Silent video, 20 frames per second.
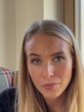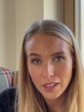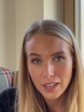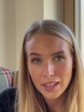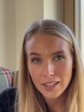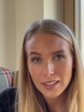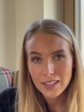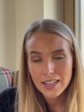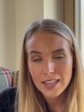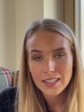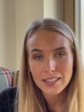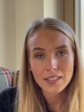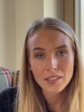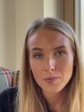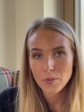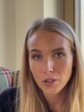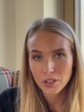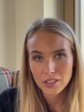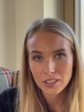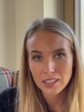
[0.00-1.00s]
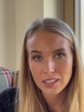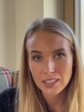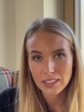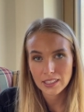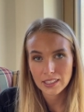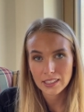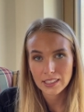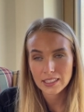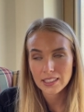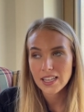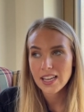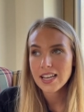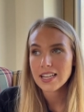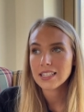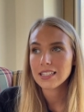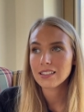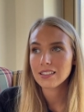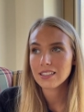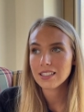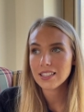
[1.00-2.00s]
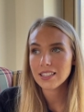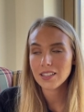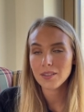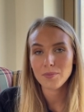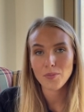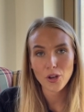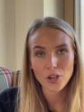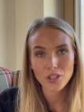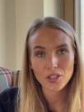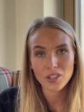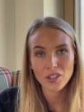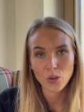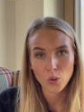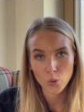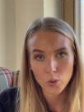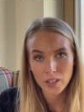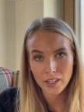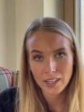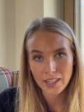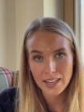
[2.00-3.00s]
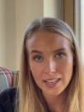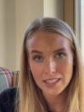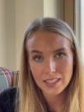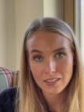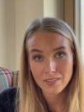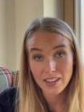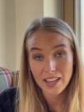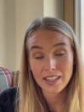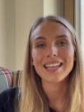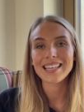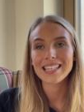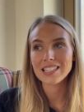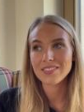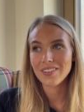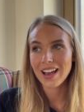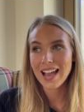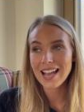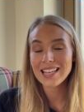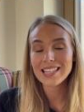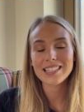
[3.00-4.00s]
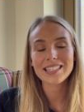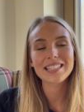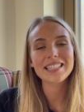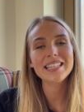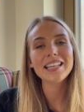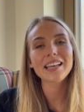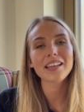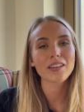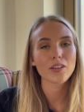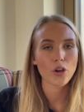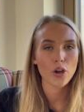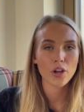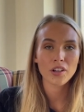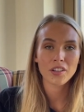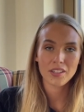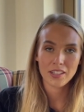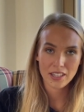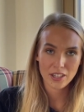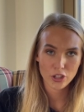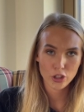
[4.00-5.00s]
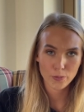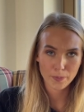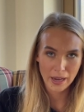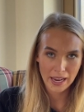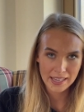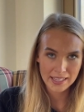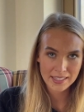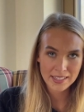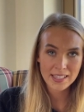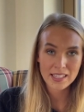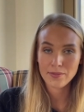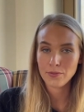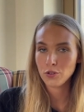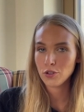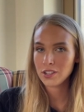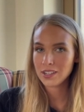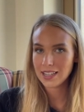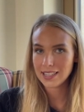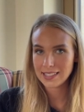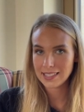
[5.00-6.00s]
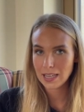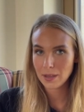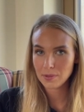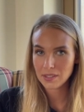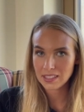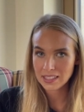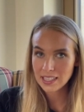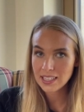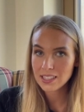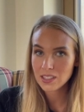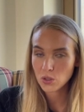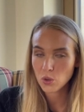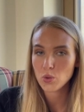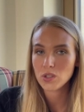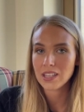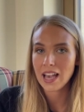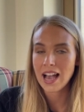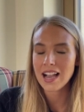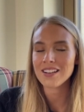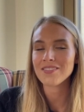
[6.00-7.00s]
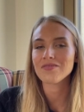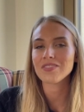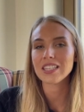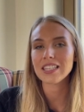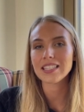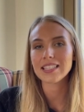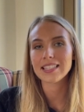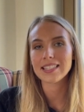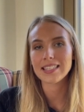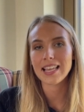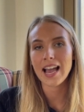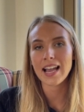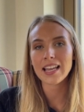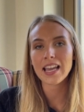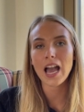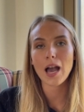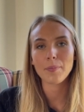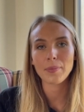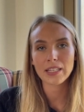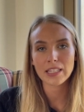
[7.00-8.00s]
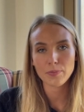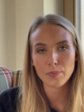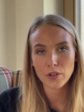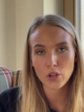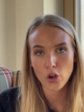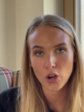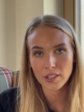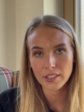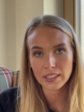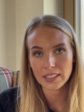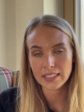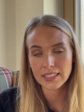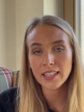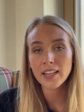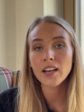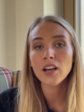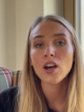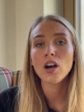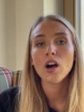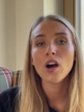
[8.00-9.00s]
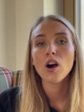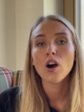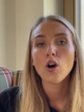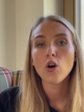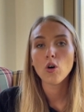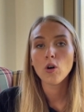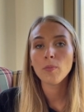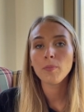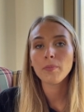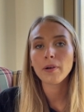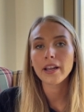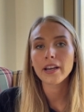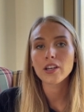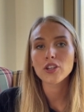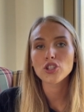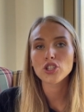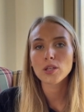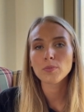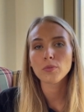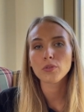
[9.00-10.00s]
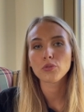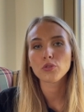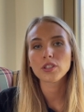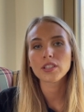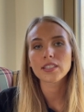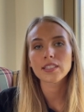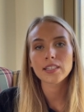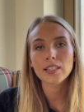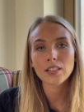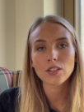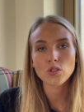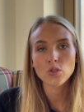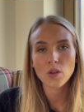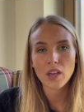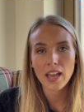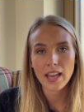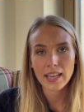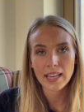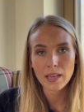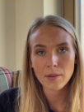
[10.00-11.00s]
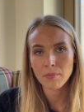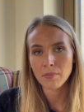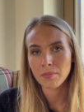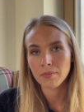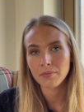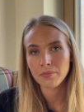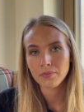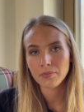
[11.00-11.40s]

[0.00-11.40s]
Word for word: Ja? Das möchten die Tiere nicht. Die Tiere möchten in Ruhe gelassen werden. Ich weiß, Tiere können nicht sprechen. Sie würden das selbst nicht so sagen, wie ich es sage, aber ich bin heute hier, um meine Stimme für die Tiere zu erheben.